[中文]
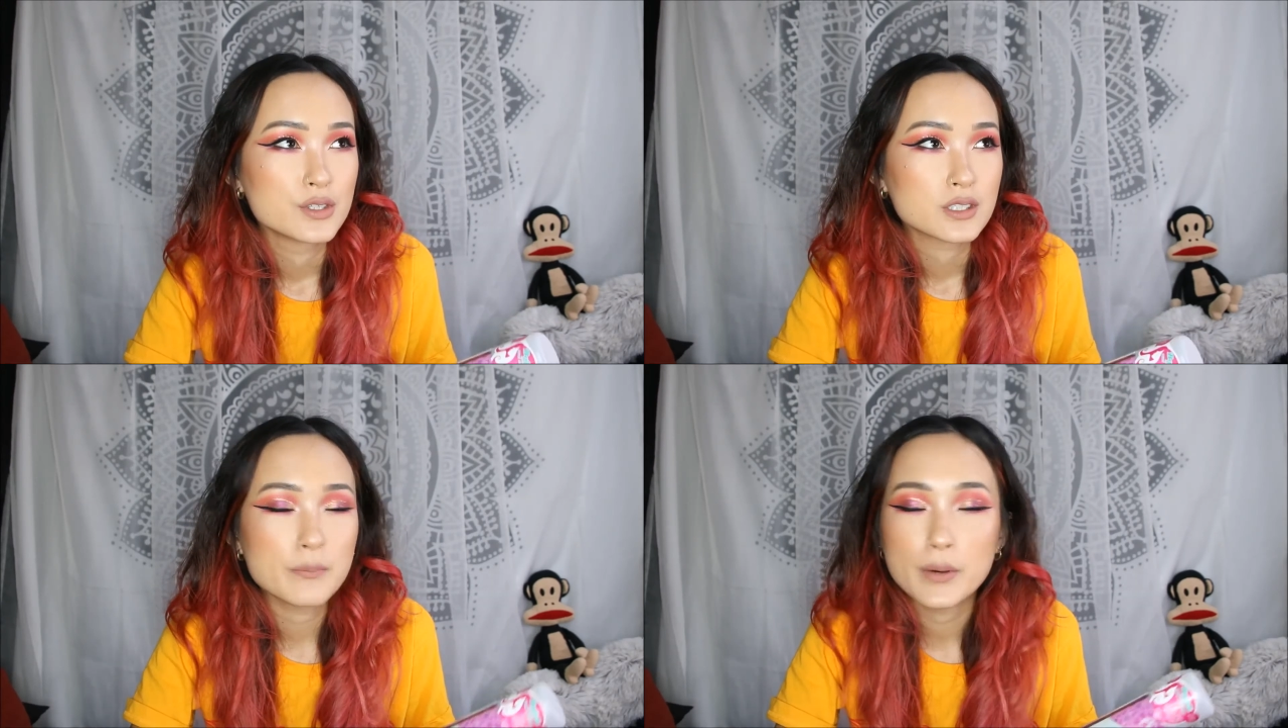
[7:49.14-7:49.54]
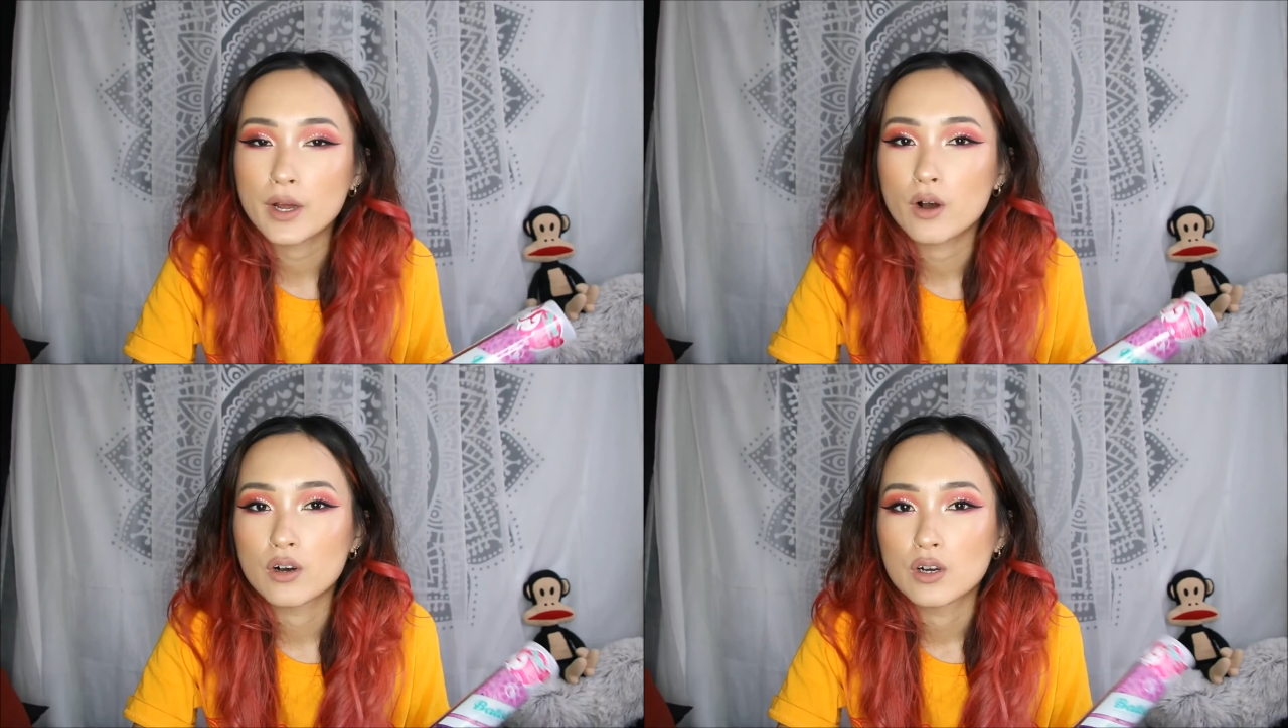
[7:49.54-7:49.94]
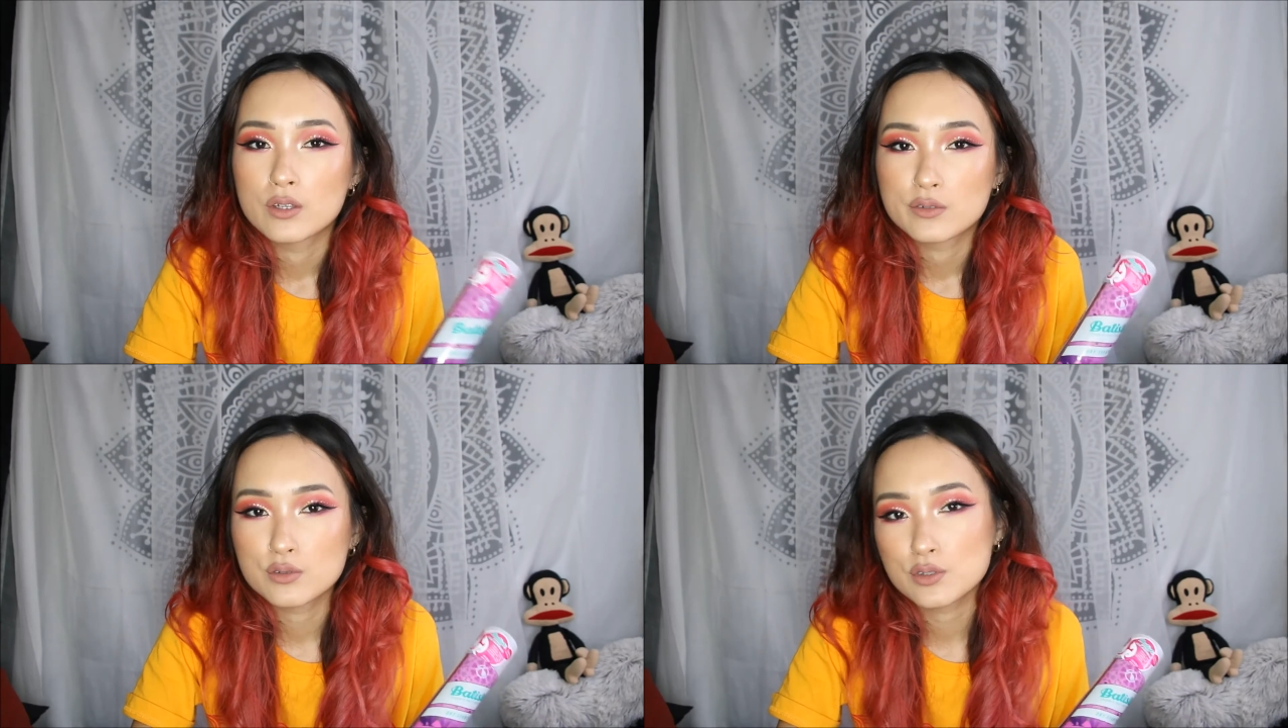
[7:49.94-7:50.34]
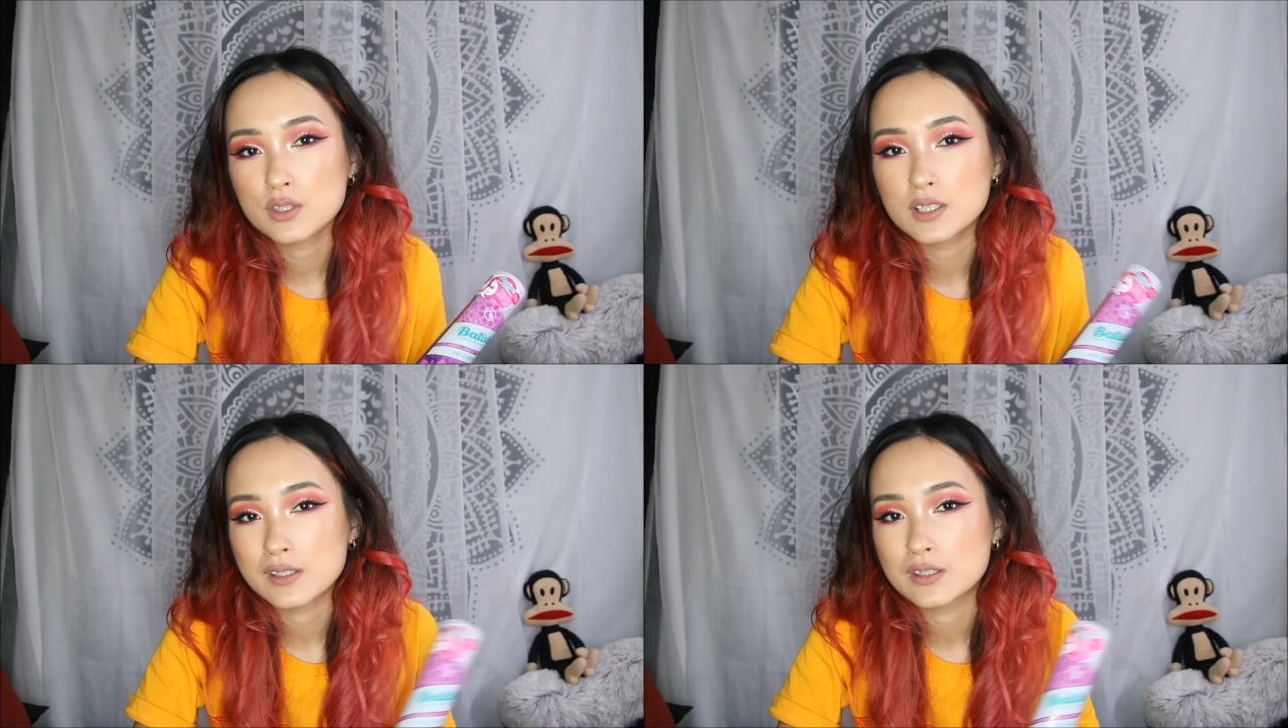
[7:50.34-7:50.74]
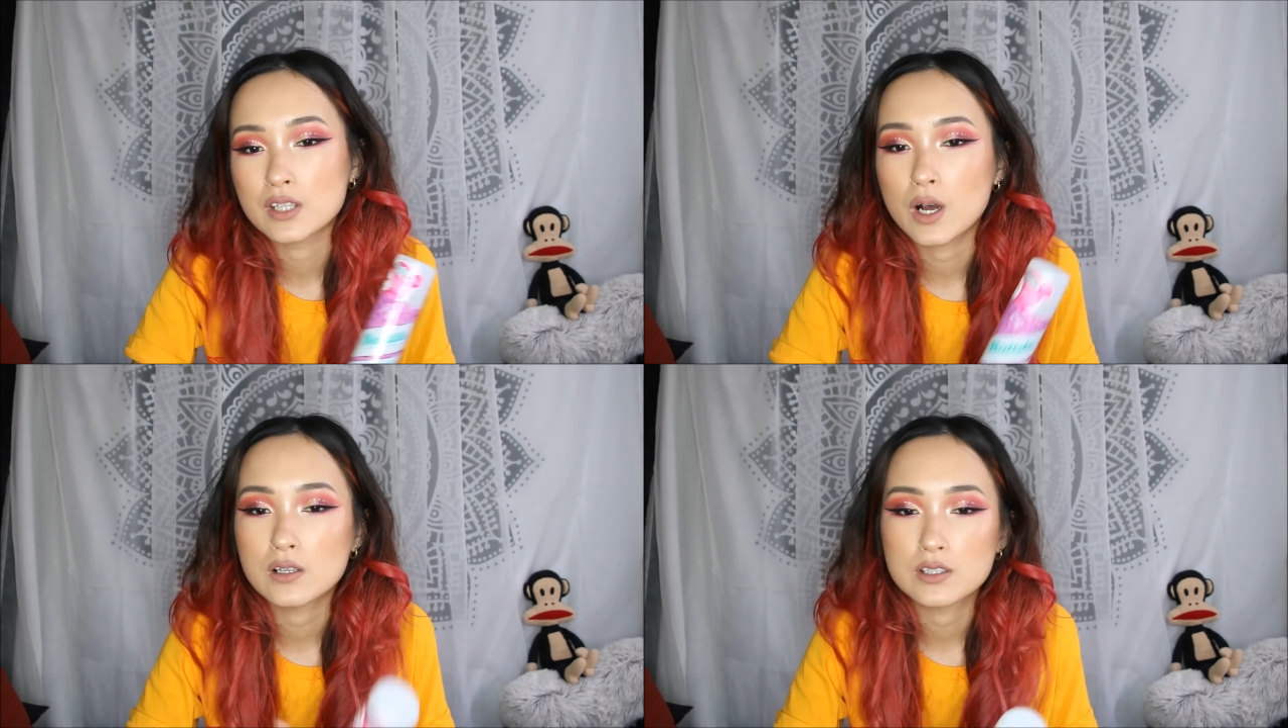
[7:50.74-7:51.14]
跟朋友出去的时
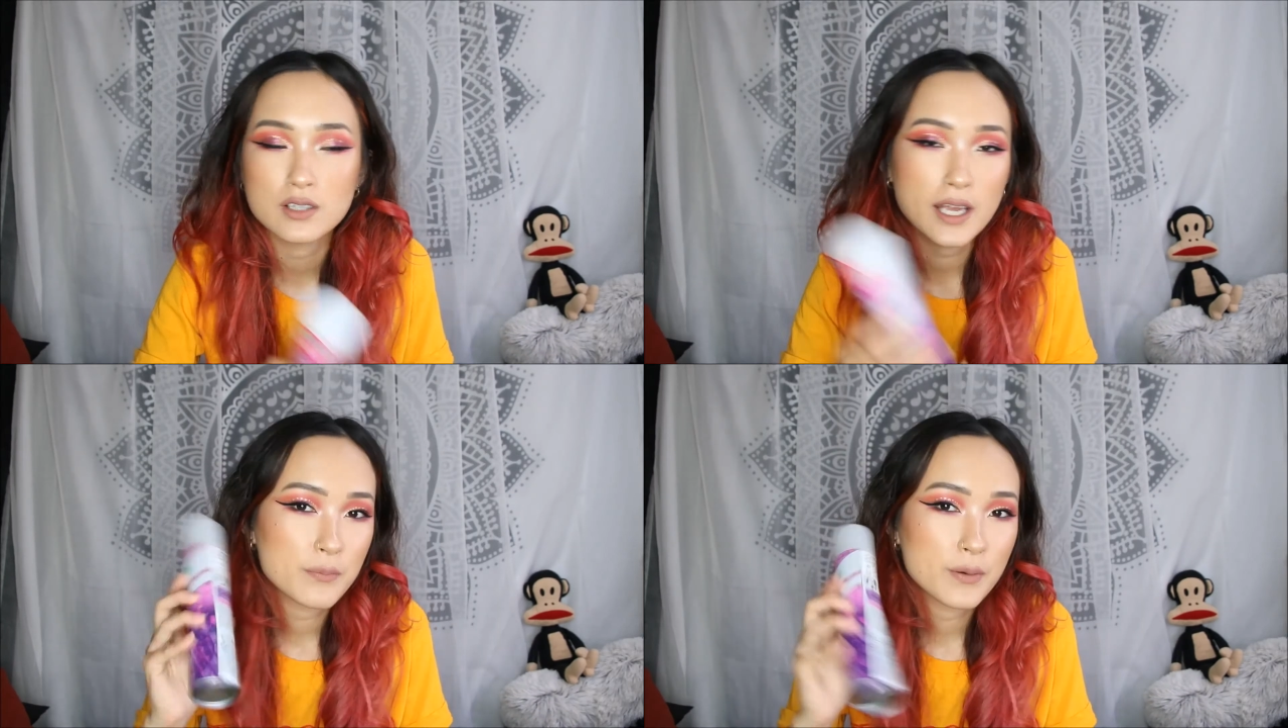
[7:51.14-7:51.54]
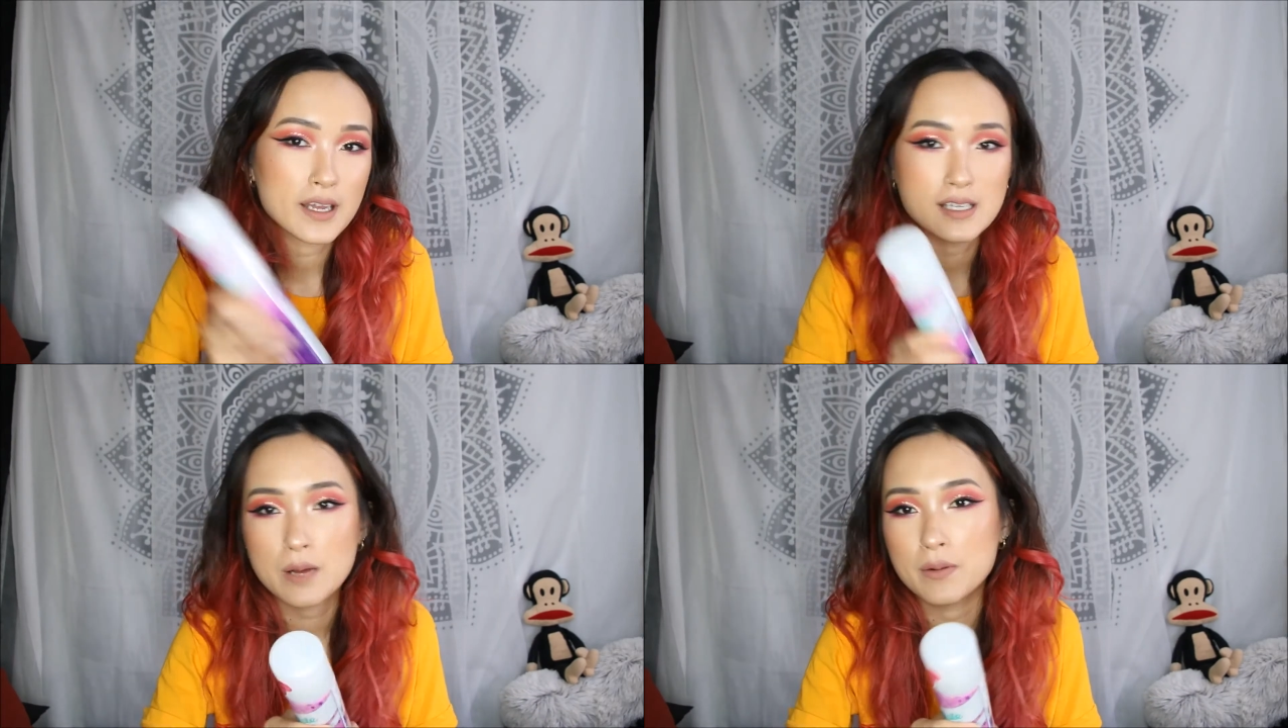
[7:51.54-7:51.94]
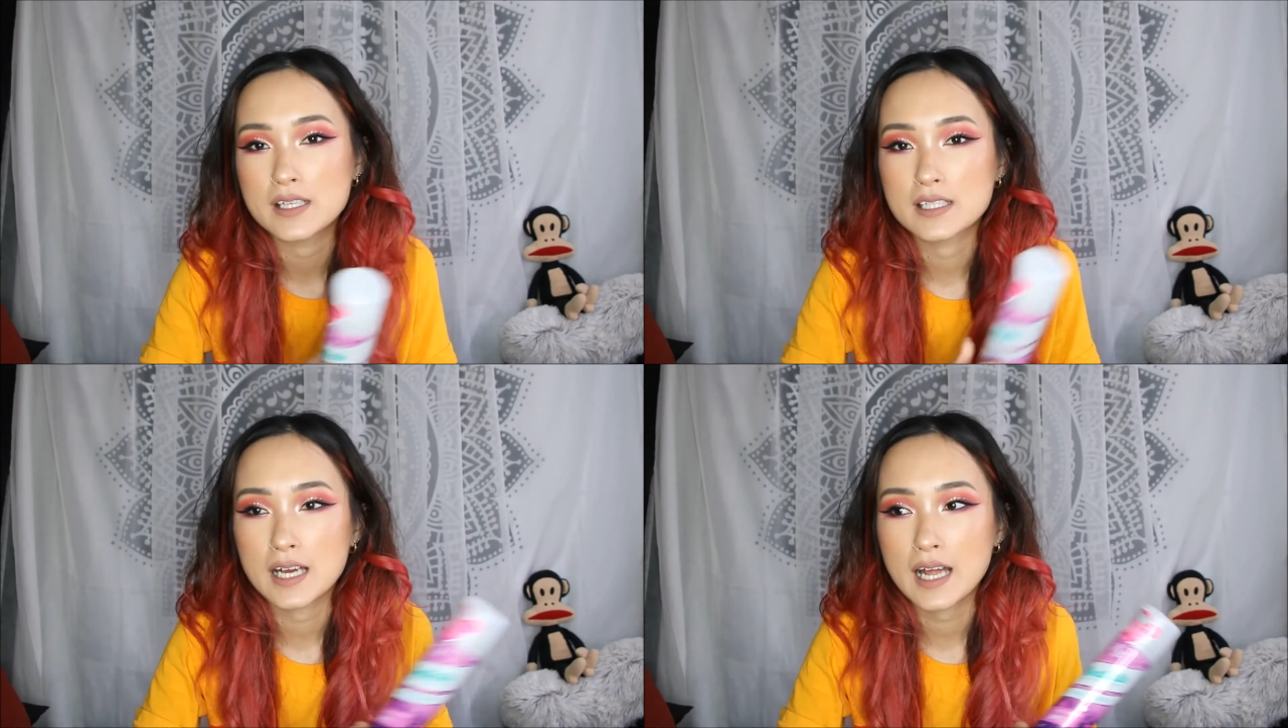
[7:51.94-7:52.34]
候，你就哎喷一下喷一下，